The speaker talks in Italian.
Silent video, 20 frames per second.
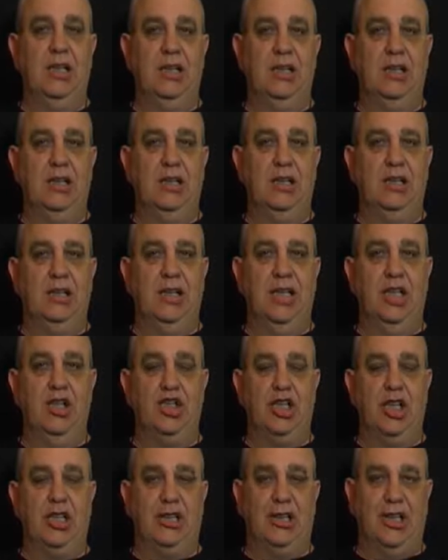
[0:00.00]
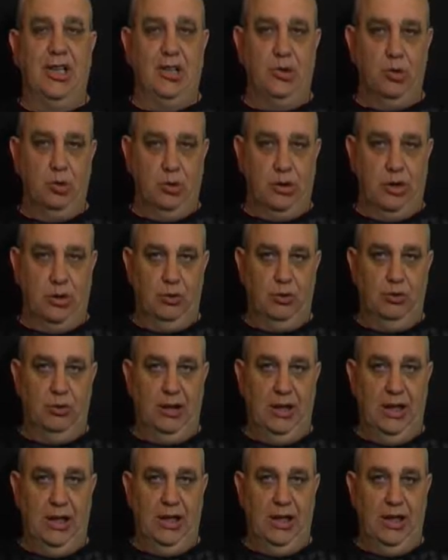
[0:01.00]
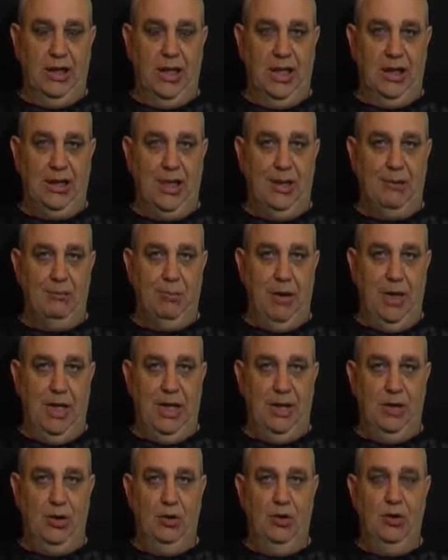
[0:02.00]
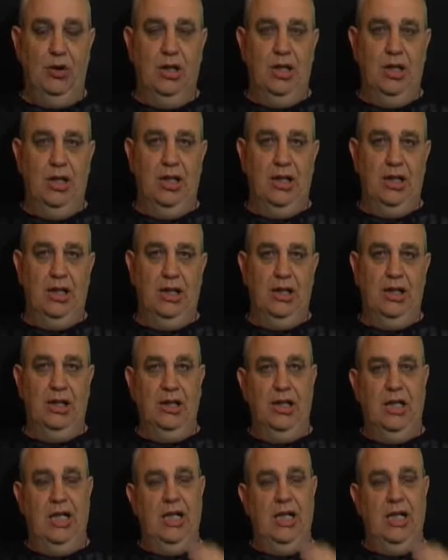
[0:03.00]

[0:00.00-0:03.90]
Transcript: eh, 10 a 3 il risultato finale ad Albano eh,